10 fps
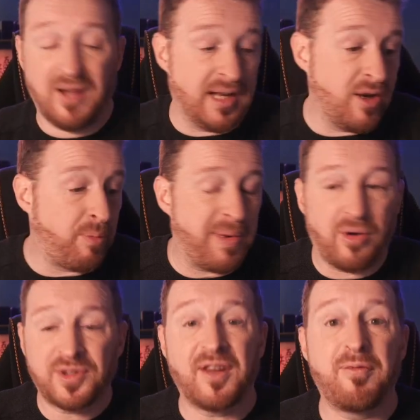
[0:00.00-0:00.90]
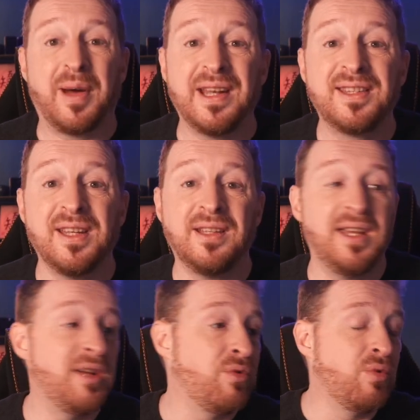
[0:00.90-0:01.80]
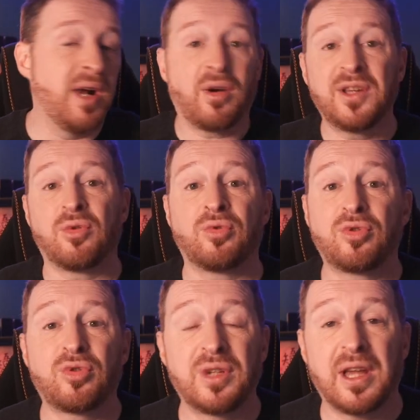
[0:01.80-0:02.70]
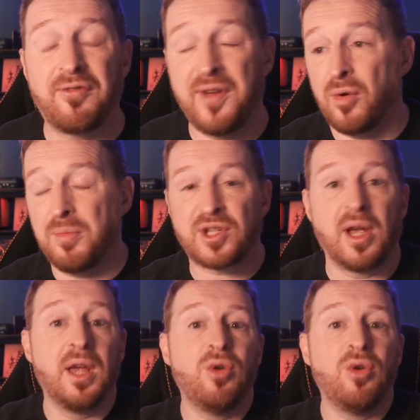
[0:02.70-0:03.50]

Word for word: leurs parents savent pas les aider, ou alors ils ont d'autres trucs à faire, ou machin.